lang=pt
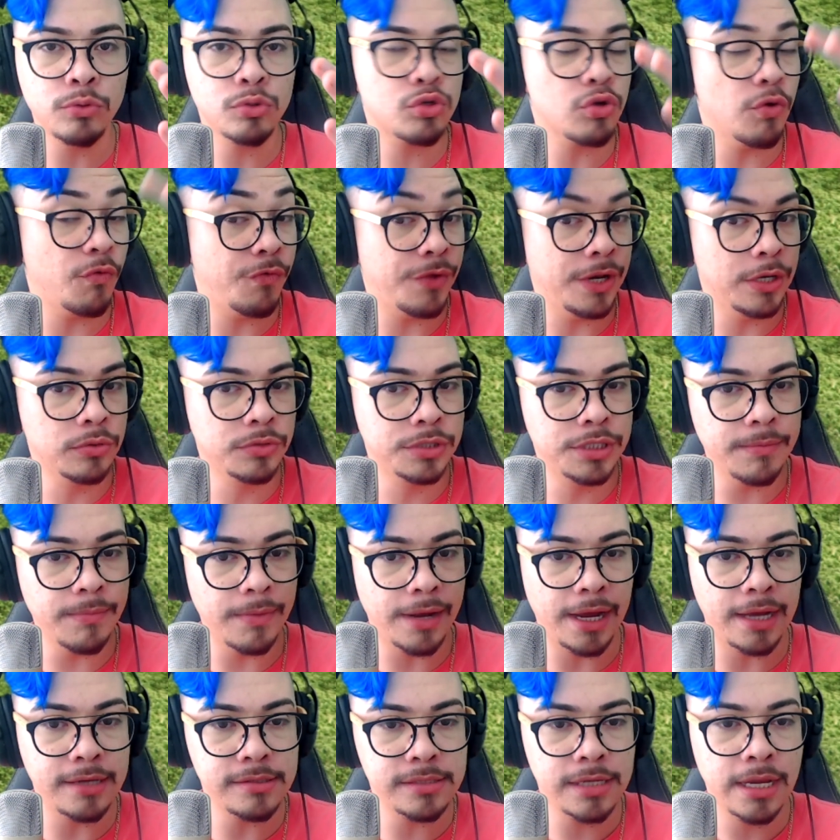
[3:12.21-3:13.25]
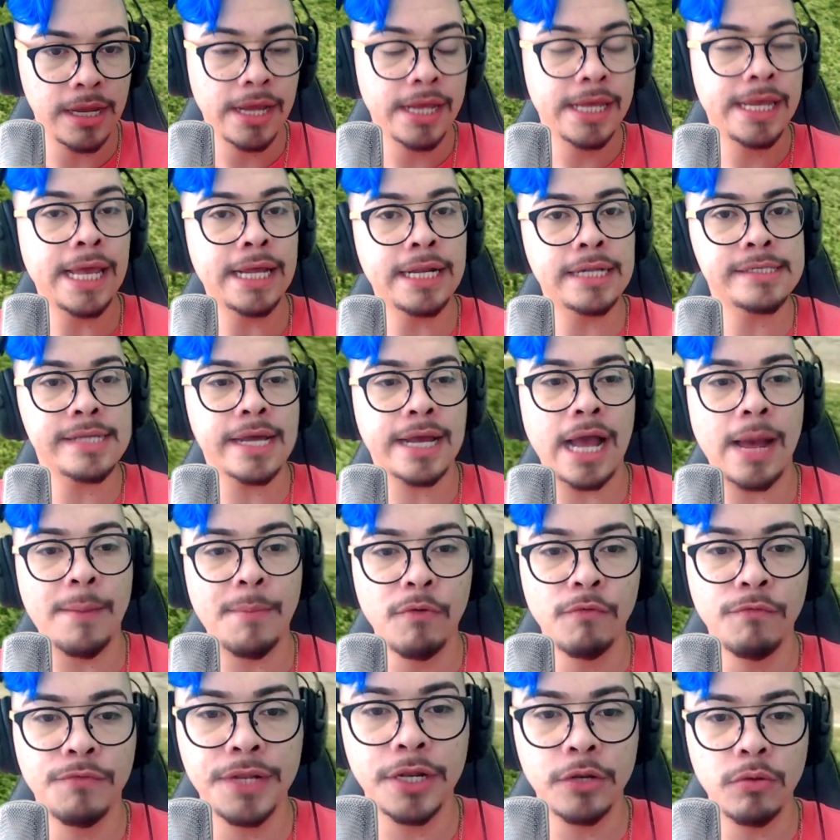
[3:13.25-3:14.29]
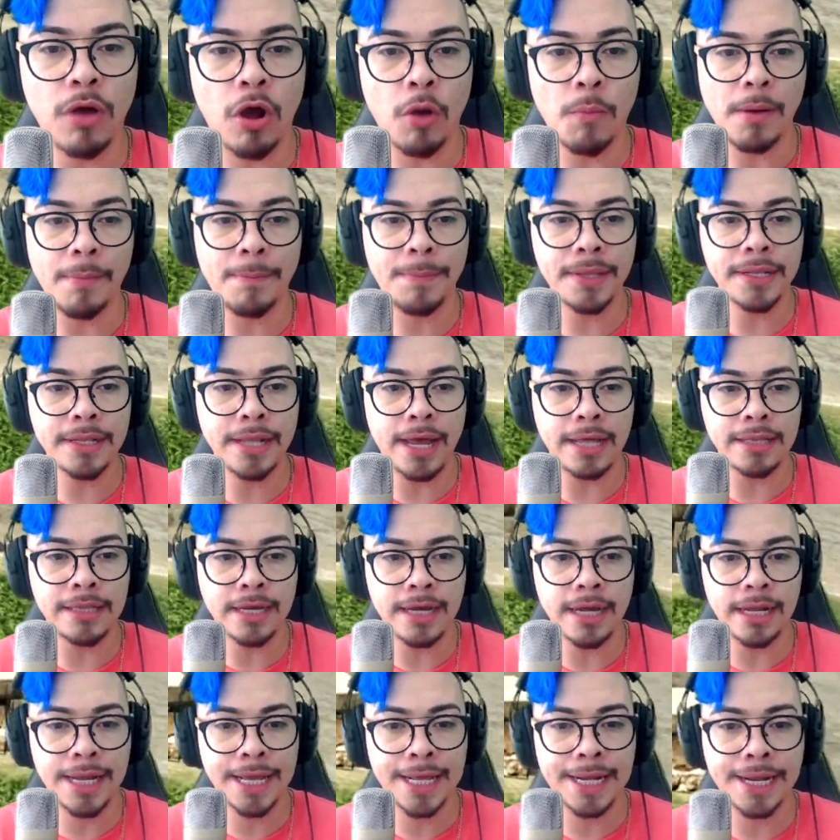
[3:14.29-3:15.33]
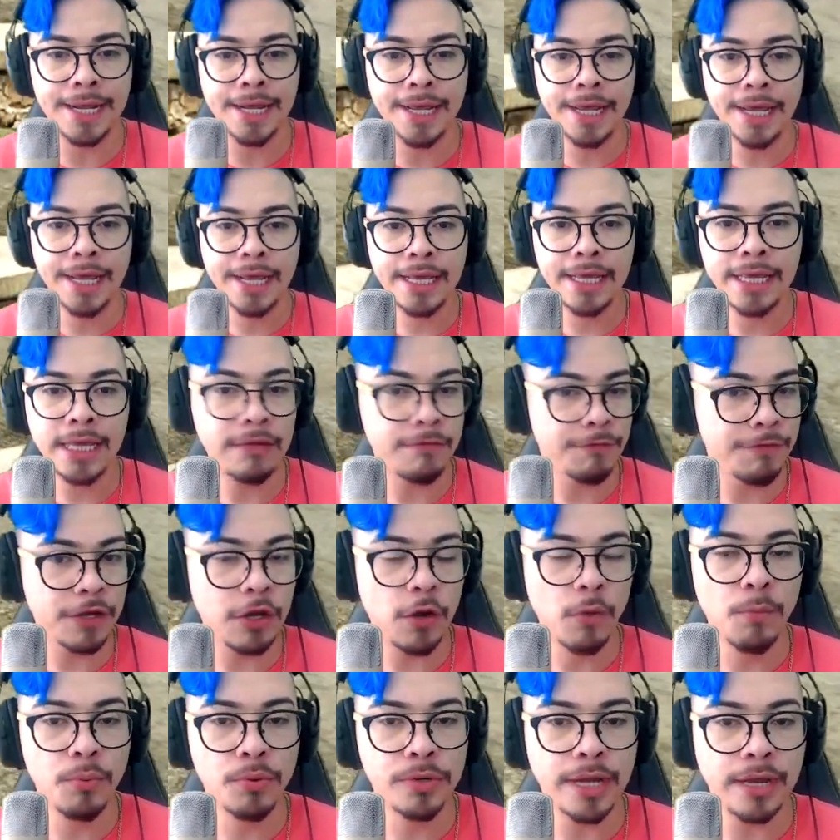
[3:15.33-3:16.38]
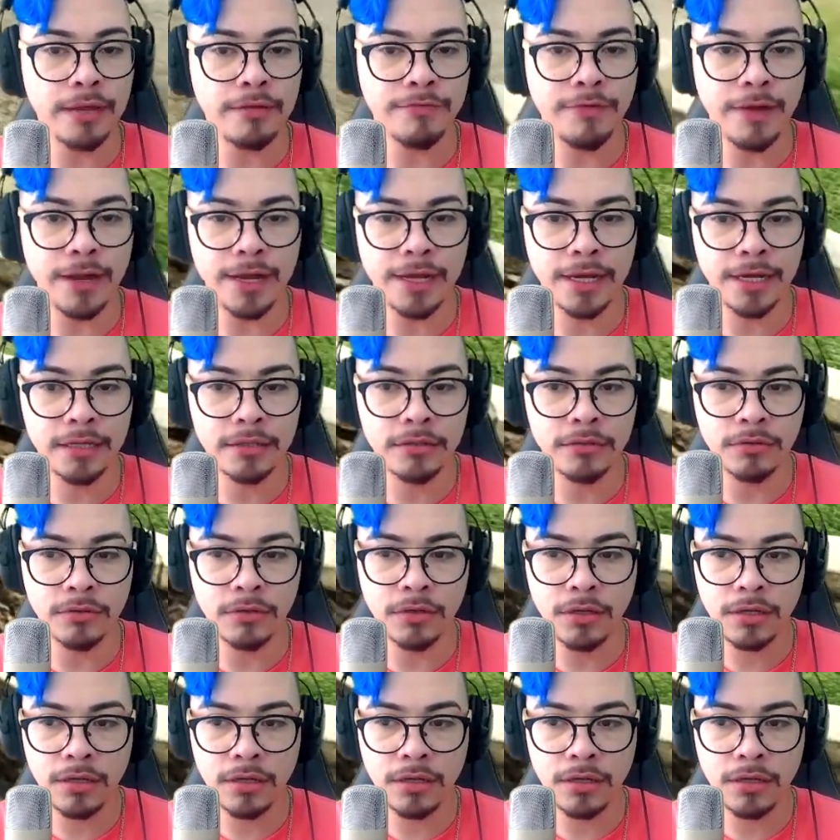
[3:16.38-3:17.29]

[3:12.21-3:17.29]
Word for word: sofrendo demais e elas acabam virando alma penada, galera, que ficam por aí vagando.